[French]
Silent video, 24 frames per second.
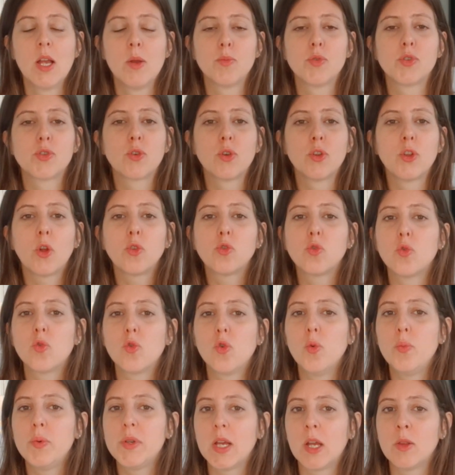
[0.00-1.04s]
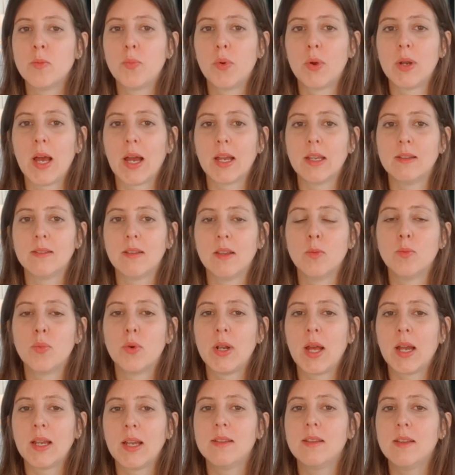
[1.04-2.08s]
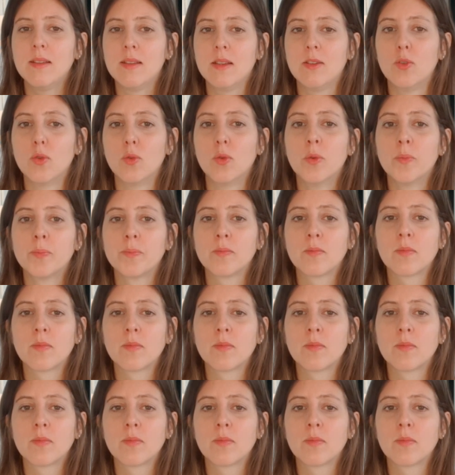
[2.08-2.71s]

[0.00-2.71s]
Puisque dans tout couple, il y a une polarité, une polarité des deux.